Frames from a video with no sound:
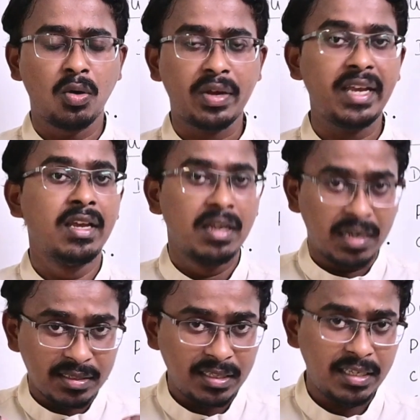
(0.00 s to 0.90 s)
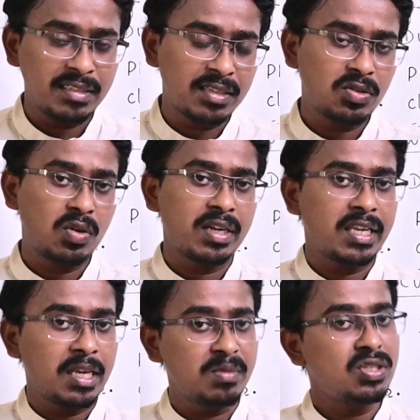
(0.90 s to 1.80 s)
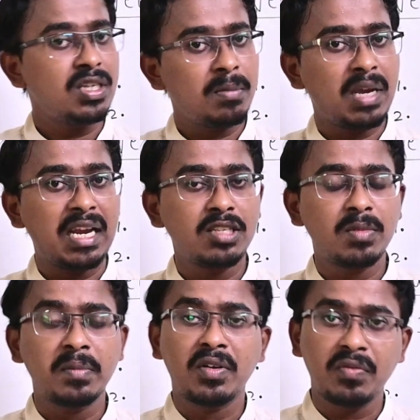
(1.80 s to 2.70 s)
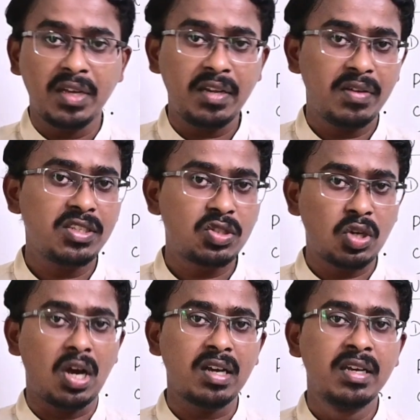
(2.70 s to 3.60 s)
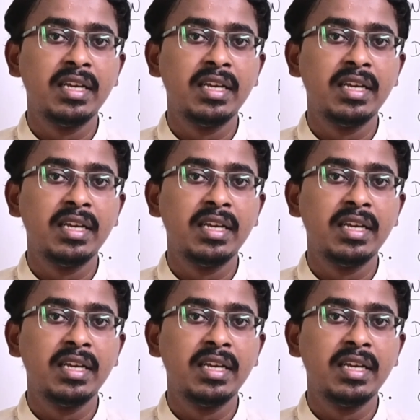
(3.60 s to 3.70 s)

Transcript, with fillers: ஓகே நான் சீரியஸாக சொல்கிறேன் கெமிஸ்ட்ரி அண்ட் பயாலஜி மேம் ஆர் வெரி வெரி ஸ்ட்ராங்